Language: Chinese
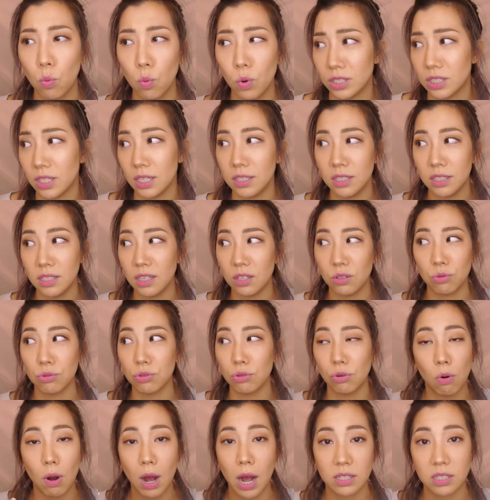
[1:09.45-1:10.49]
我曾经也就
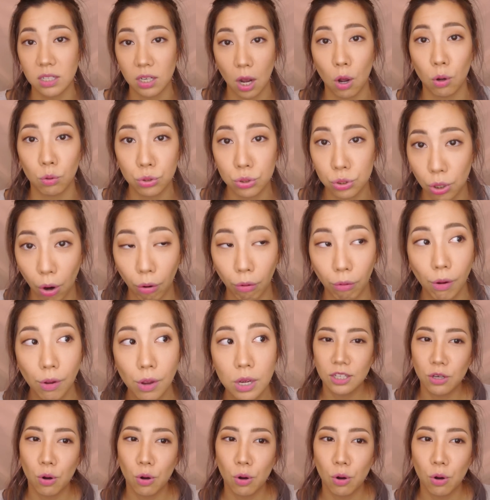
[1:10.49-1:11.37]
是画超丑，